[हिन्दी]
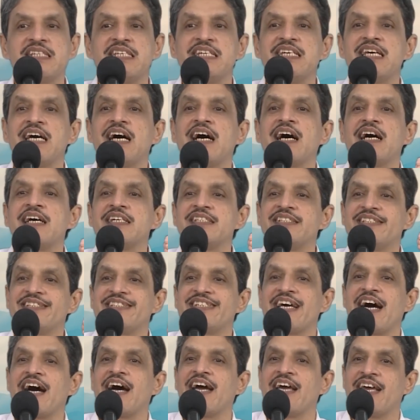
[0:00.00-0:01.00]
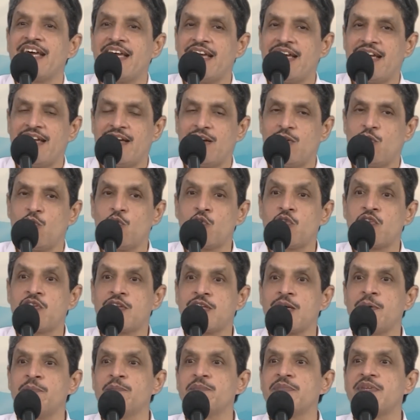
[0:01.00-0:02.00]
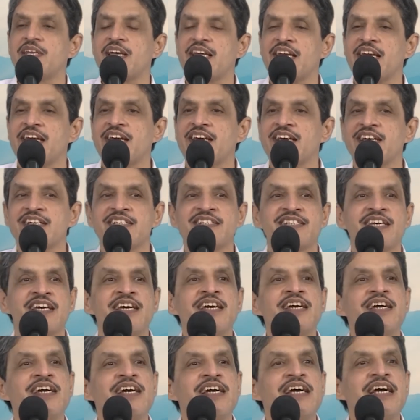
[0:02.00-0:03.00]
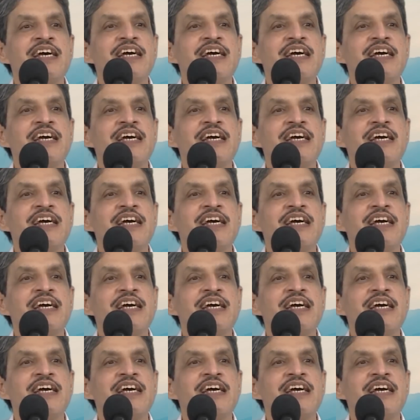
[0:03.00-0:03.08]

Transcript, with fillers: दिया जाए उत्तम तरीके से